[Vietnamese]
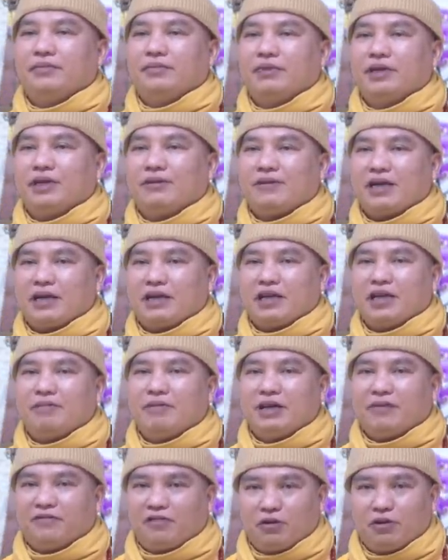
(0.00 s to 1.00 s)
nếu phải để
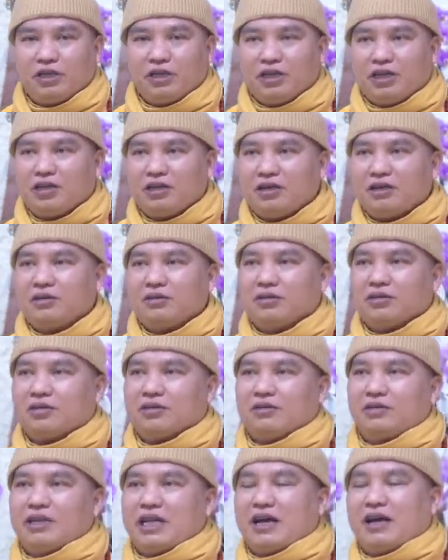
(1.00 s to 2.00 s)
bể phốt thì ở ờ,
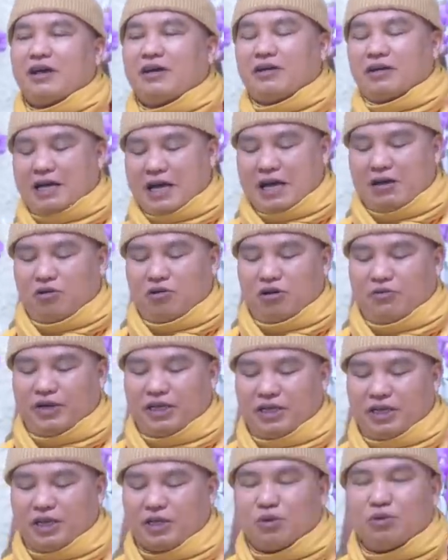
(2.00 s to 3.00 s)
nhà Hà Nội
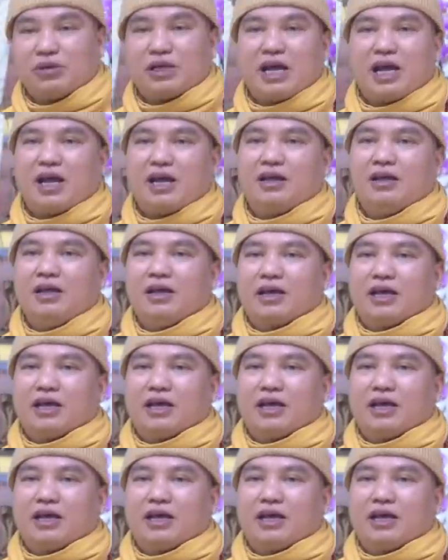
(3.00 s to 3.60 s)
bây giờ chúng ta